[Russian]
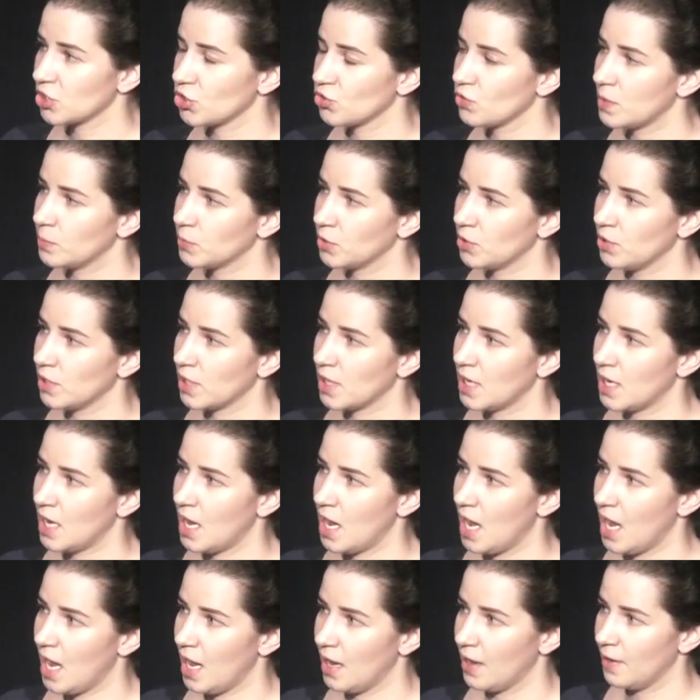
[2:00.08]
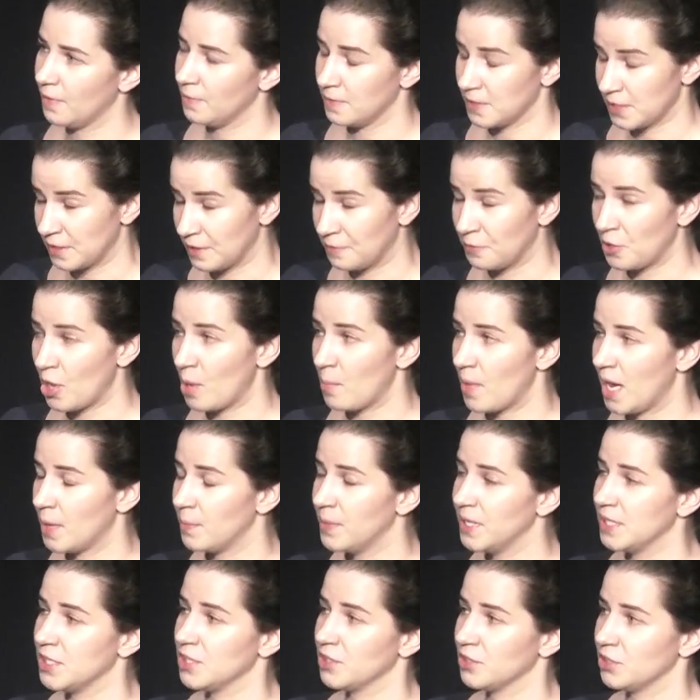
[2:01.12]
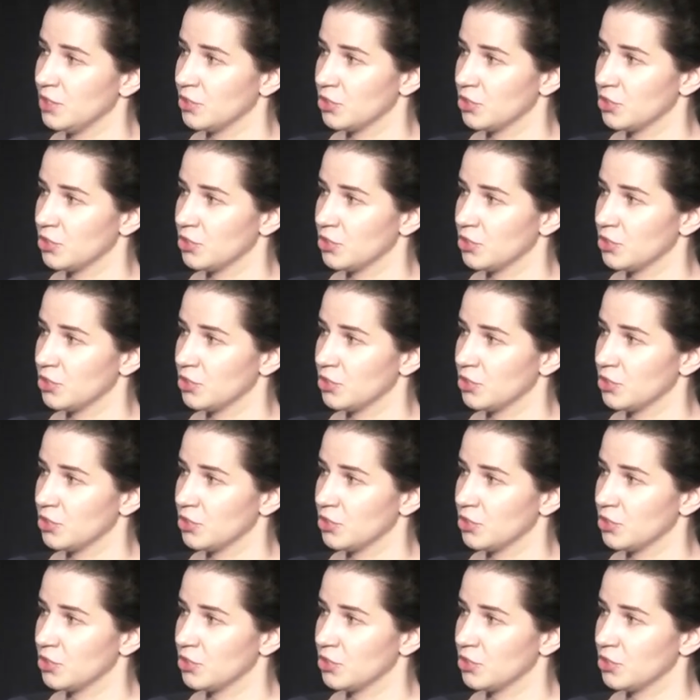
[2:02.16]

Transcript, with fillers: вам только в основном об этих трех